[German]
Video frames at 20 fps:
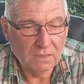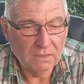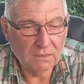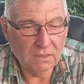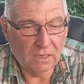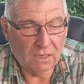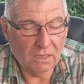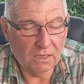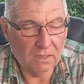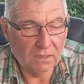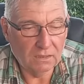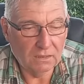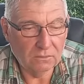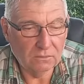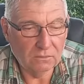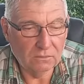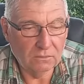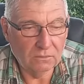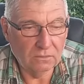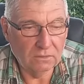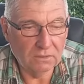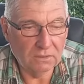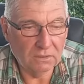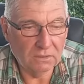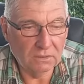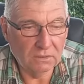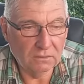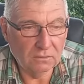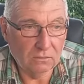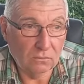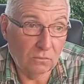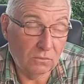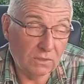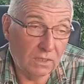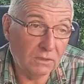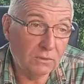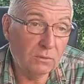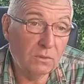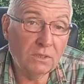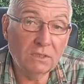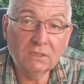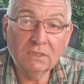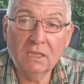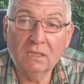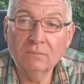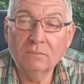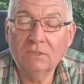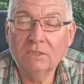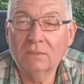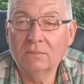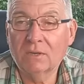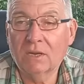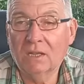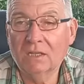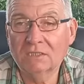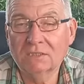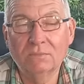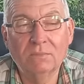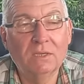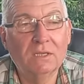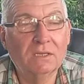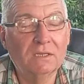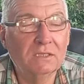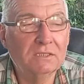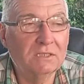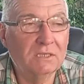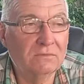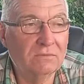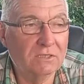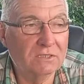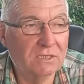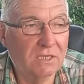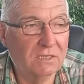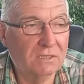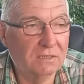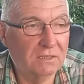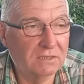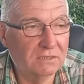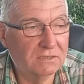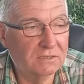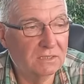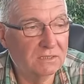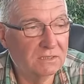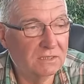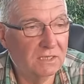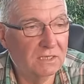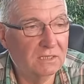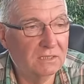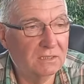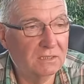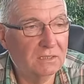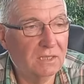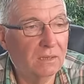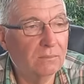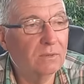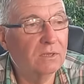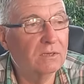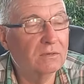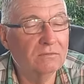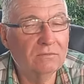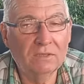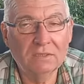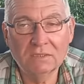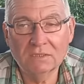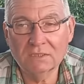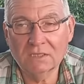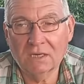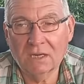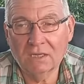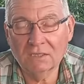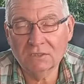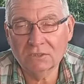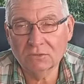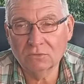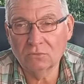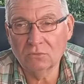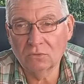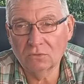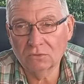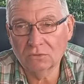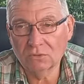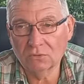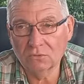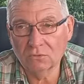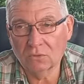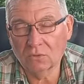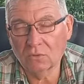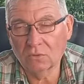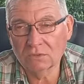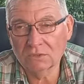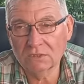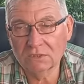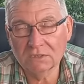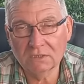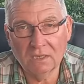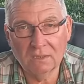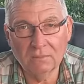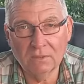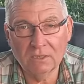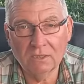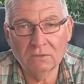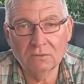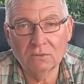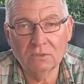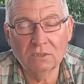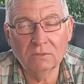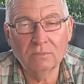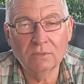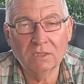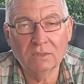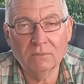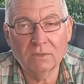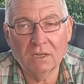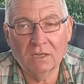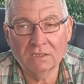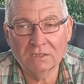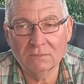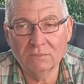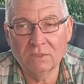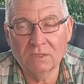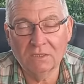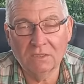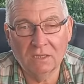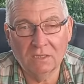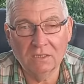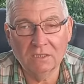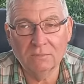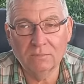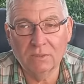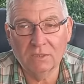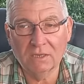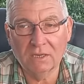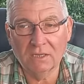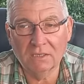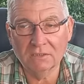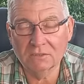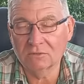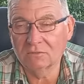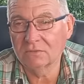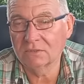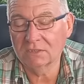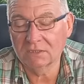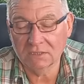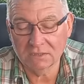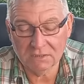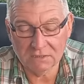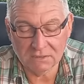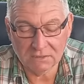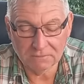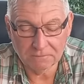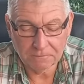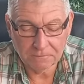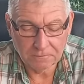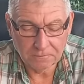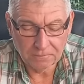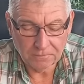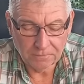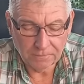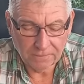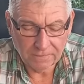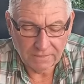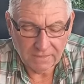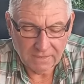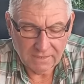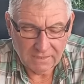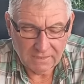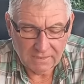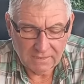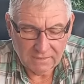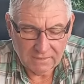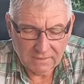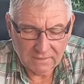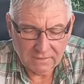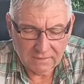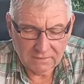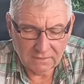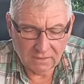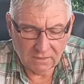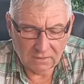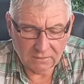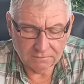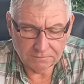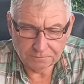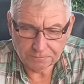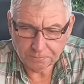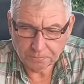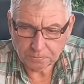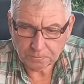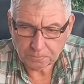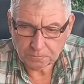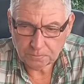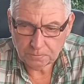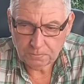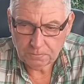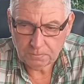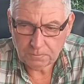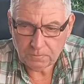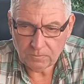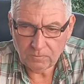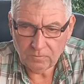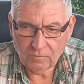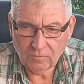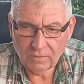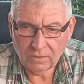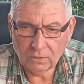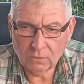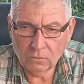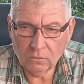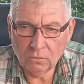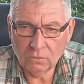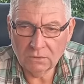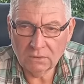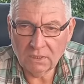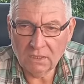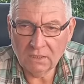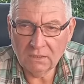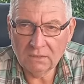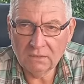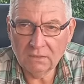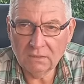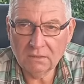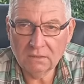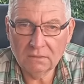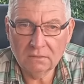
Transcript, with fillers: Ja, und, äh, und natürlich dann mit dem Rasenmäher, das ist ja was anderes. Das geht, äh, aber wenn das Gras zu, zu groß ist, kann man natürlich mit dem Rasenmäher da nicht mehr rein, so wie es jetzt ist. Ja, und dann